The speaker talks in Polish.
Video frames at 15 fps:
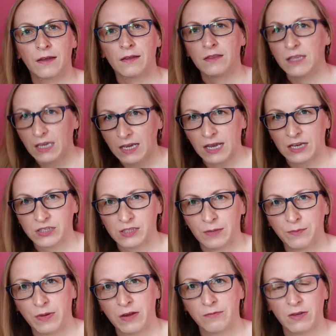Nie każde
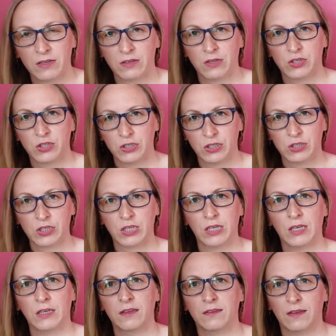perły
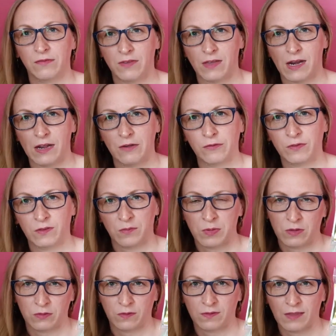księżniczki zawierają w sobie
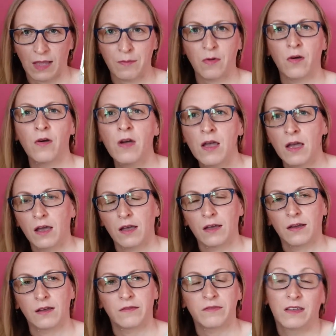to samo.
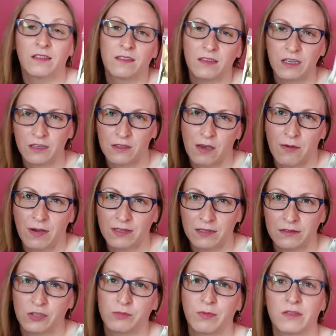E, więc ich działanie
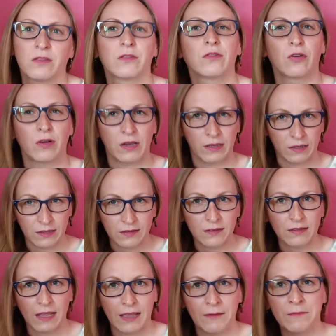też będzie trochę
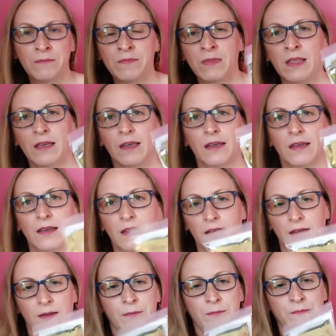inne.
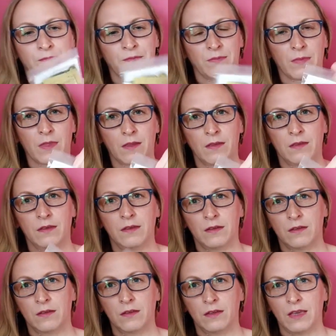E,
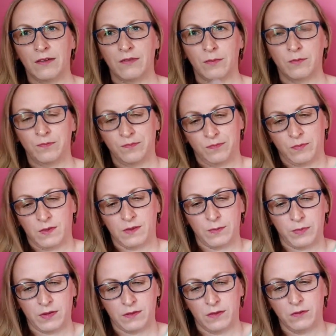ja Wam
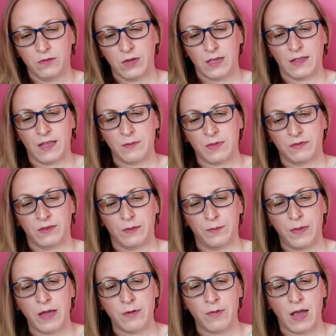zaprezentuję najpierw te
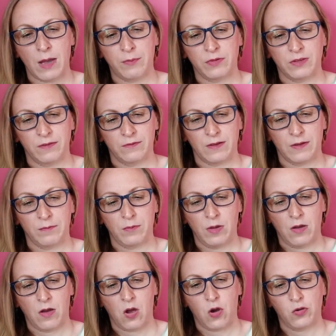perły, a potem Wam
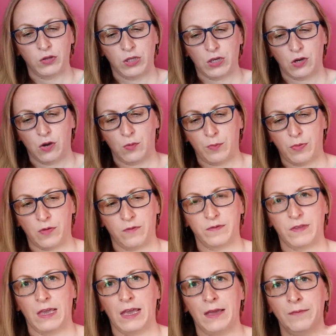o nich
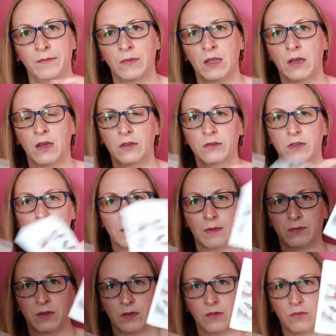opowiem. Tutaj
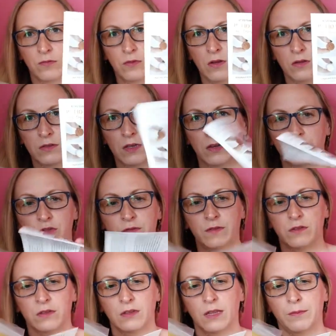mam taką ulotkę
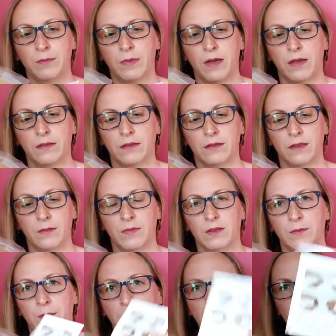oczywiście na, na temat
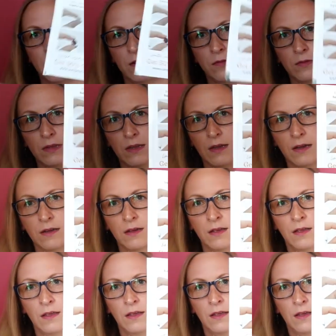pereł, tak?
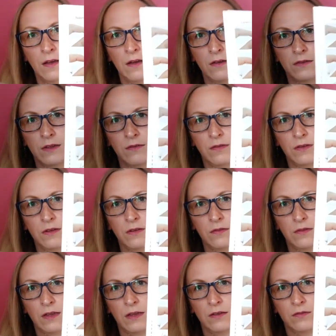One
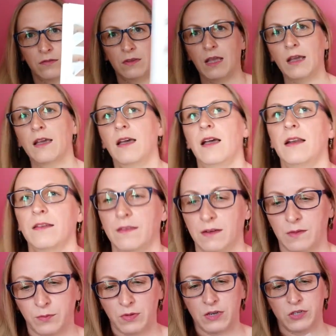wyglądają tak, ale
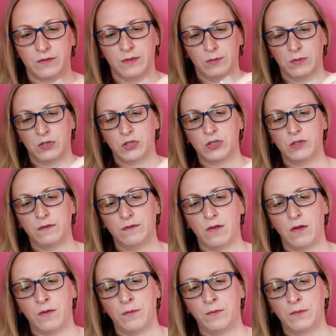zaraz pokażę Wam na
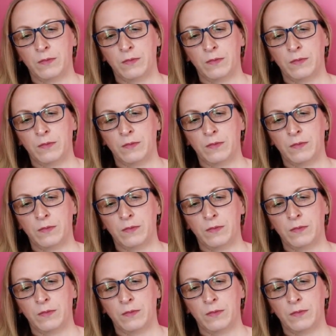żywo.